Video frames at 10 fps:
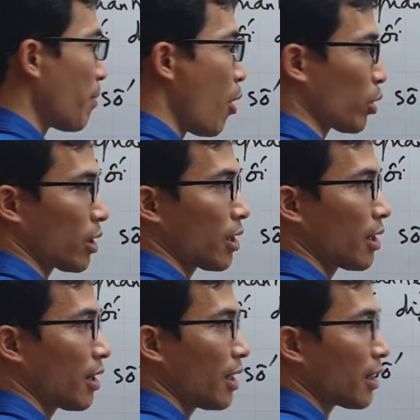một
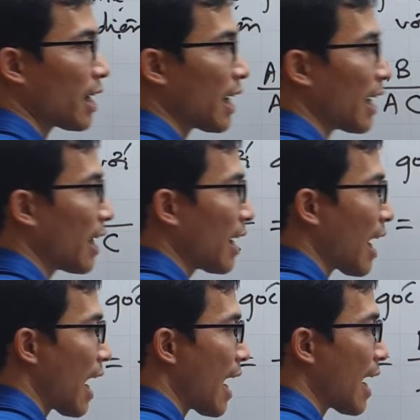đây này
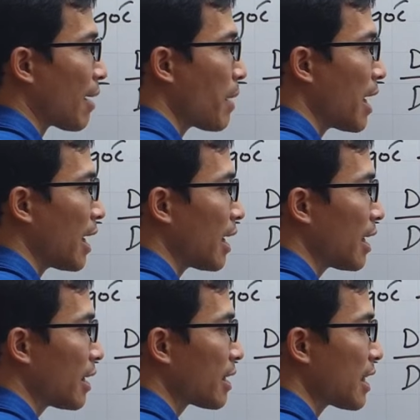AB
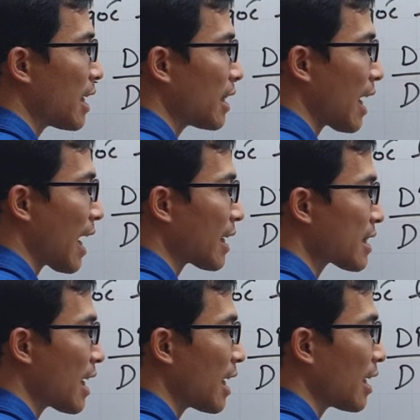trên
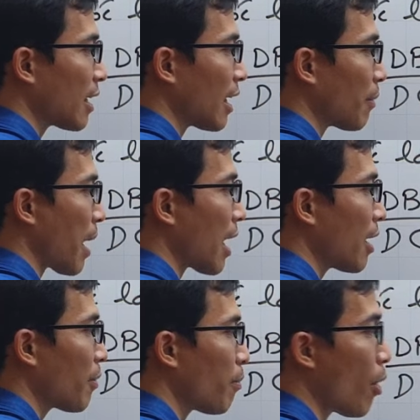AC là bằng
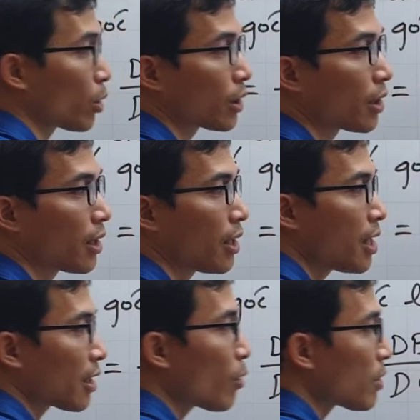1
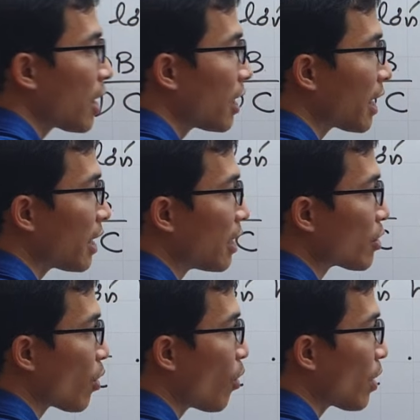đồng thời cái tỷ
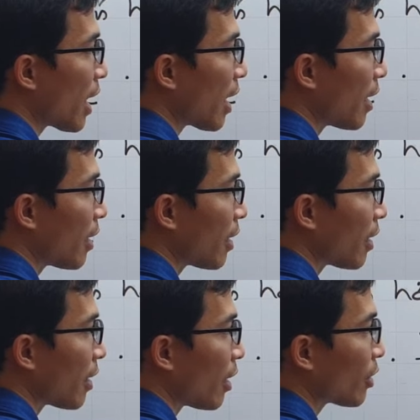số là
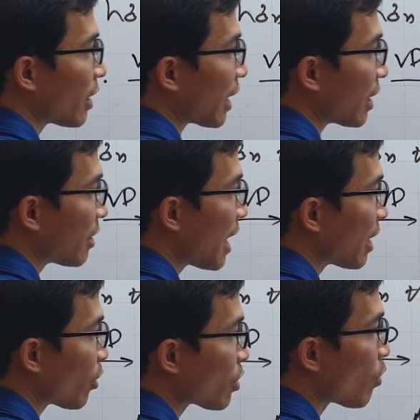có thể đặt là chữ
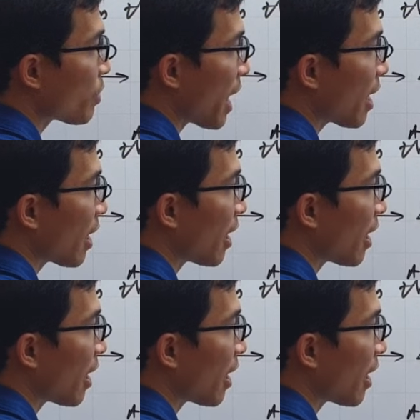D cho nó giống nhá